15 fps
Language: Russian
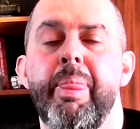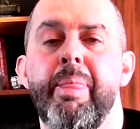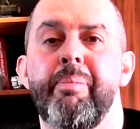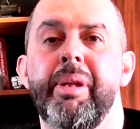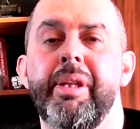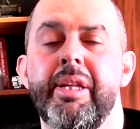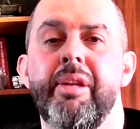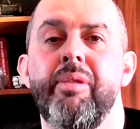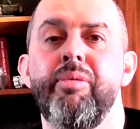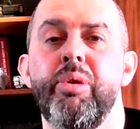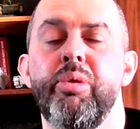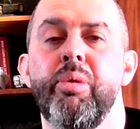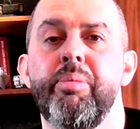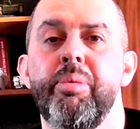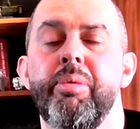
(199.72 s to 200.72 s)
под этим
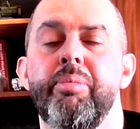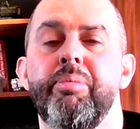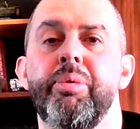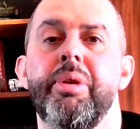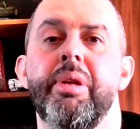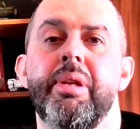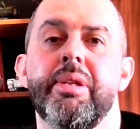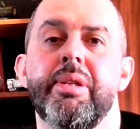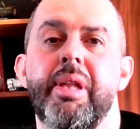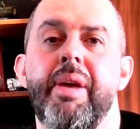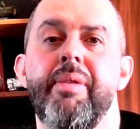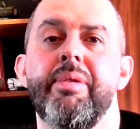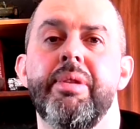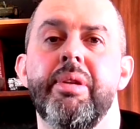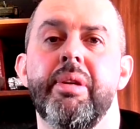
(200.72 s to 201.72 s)
видео будете
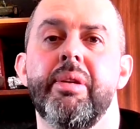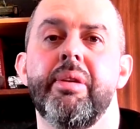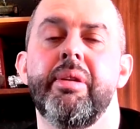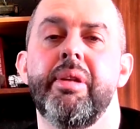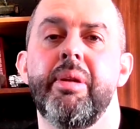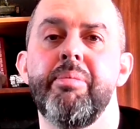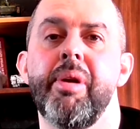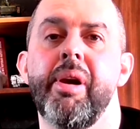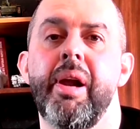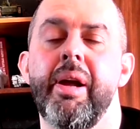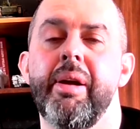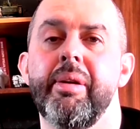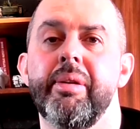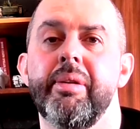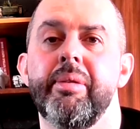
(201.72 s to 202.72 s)
ставить э, номера
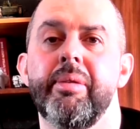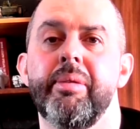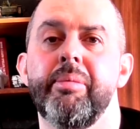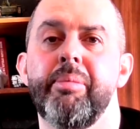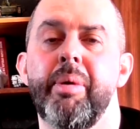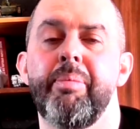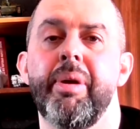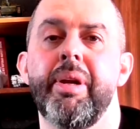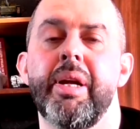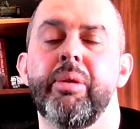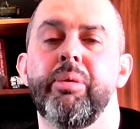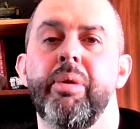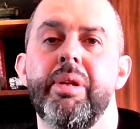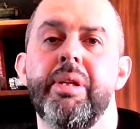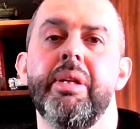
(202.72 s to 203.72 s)
по
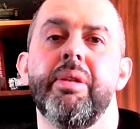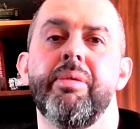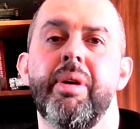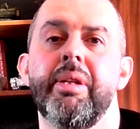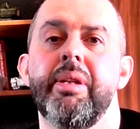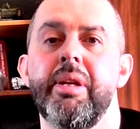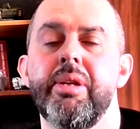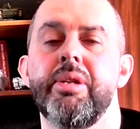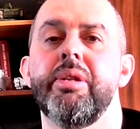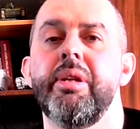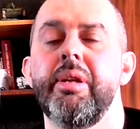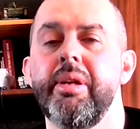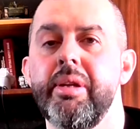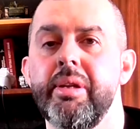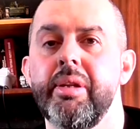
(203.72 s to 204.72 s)
порядку. 1, 2, 3,
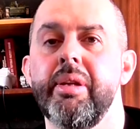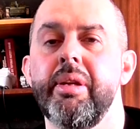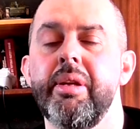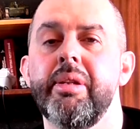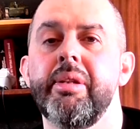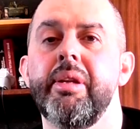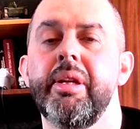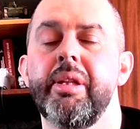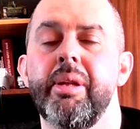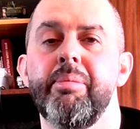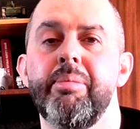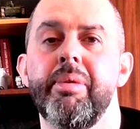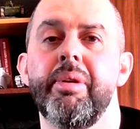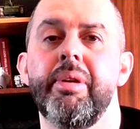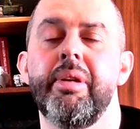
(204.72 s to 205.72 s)
4 и, и,
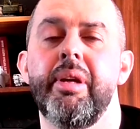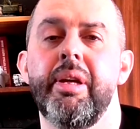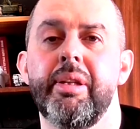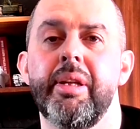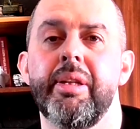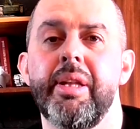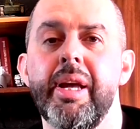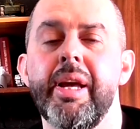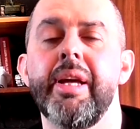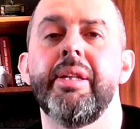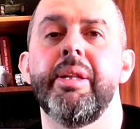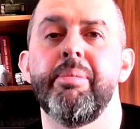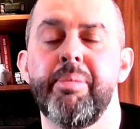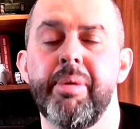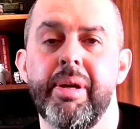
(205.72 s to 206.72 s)
и, и т.д. и
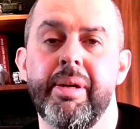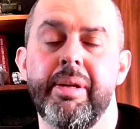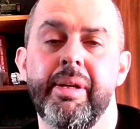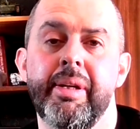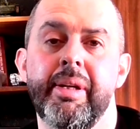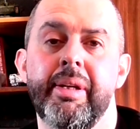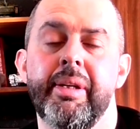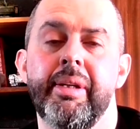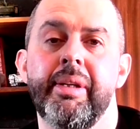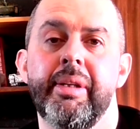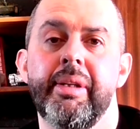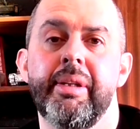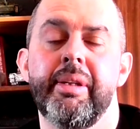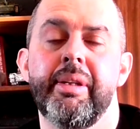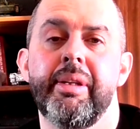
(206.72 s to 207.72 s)
т.п.
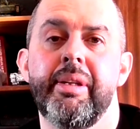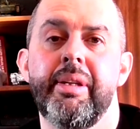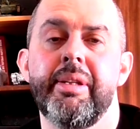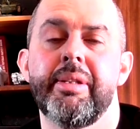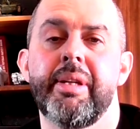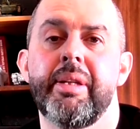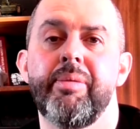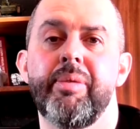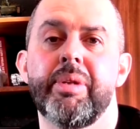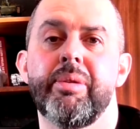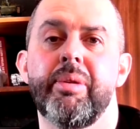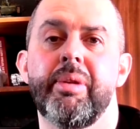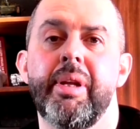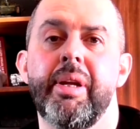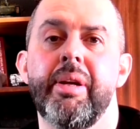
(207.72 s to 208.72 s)
И,
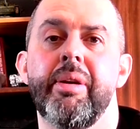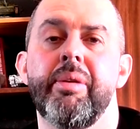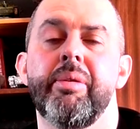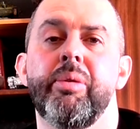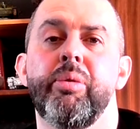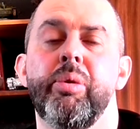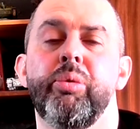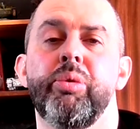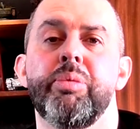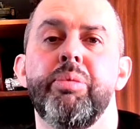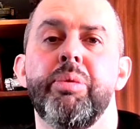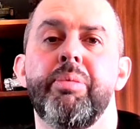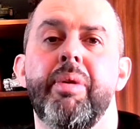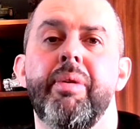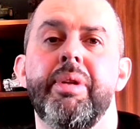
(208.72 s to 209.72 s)
соответственно, конкурс
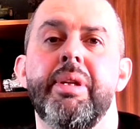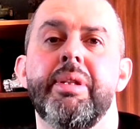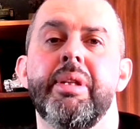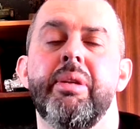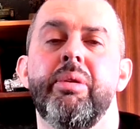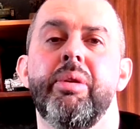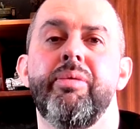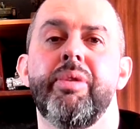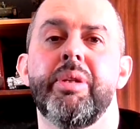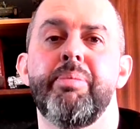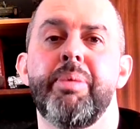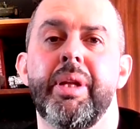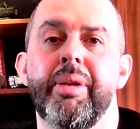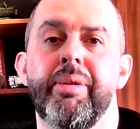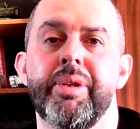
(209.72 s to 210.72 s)
будет проводиться до
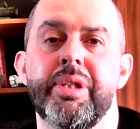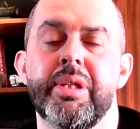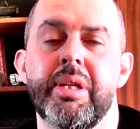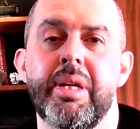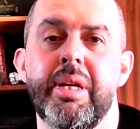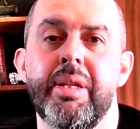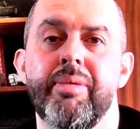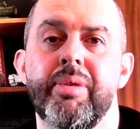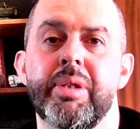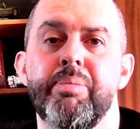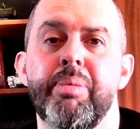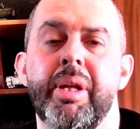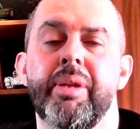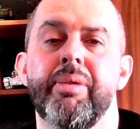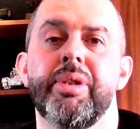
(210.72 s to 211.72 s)
25 числа.
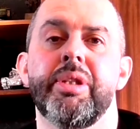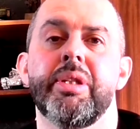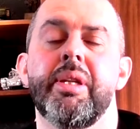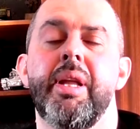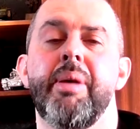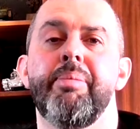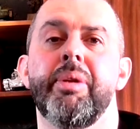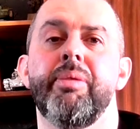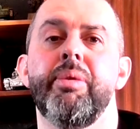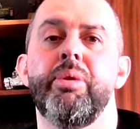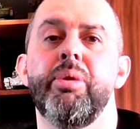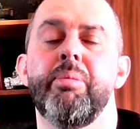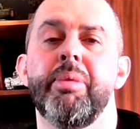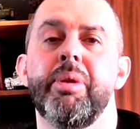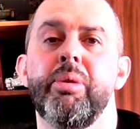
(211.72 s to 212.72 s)
25 числа
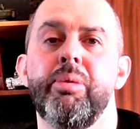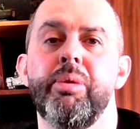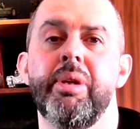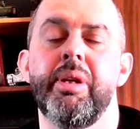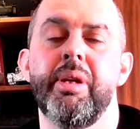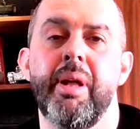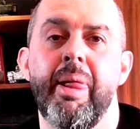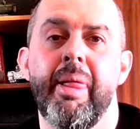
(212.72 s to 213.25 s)
подведем итоги.